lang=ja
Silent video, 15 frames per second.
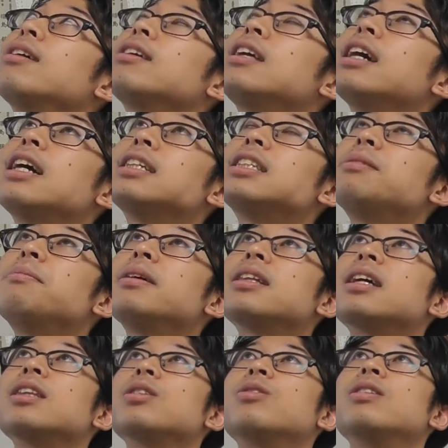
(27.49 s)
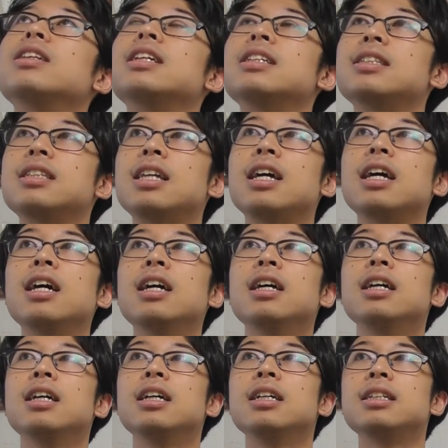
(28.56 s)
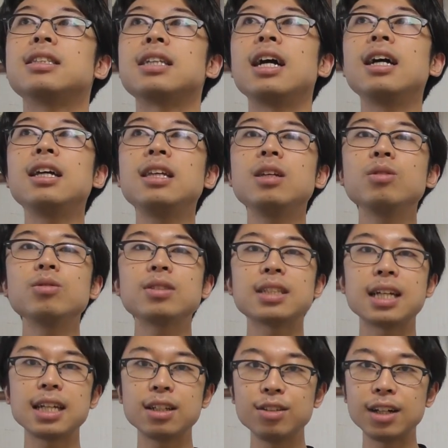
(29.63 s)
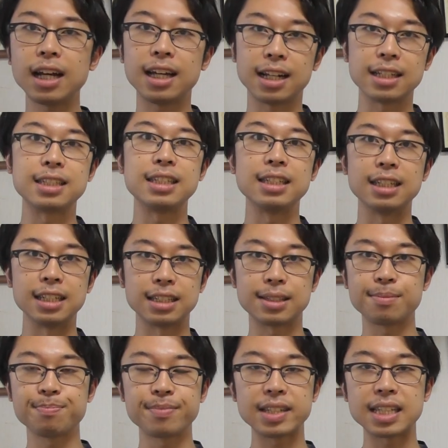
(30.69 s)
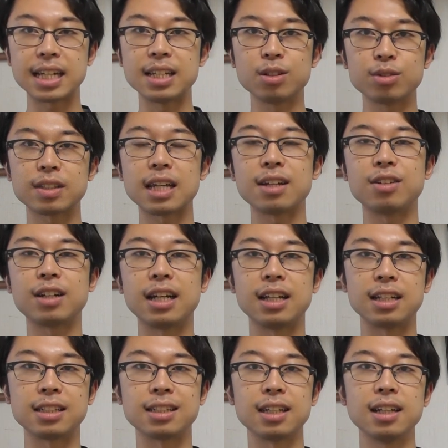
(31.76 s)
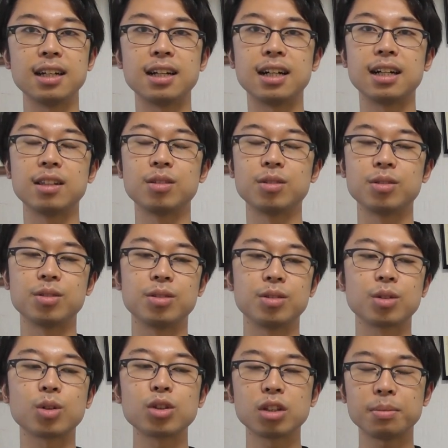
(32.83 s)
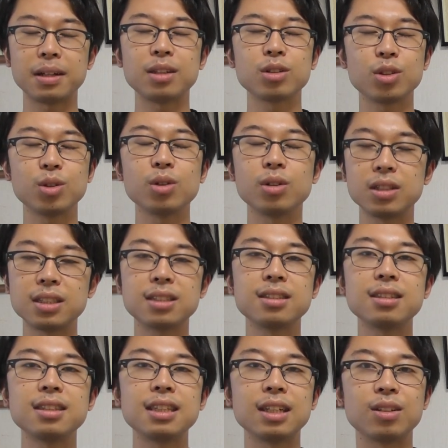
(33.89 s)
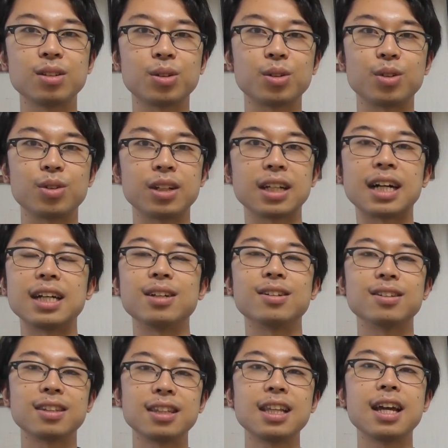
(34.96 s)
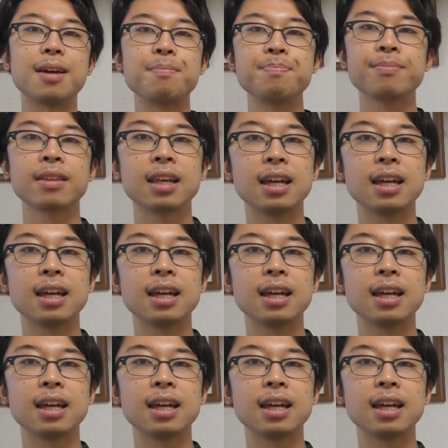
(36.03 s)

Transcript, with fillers: き始めたのはですね、3、4歳ぐらいらしいです。3、4歳ぐらいらしい。言葉の教室っていうところに通って、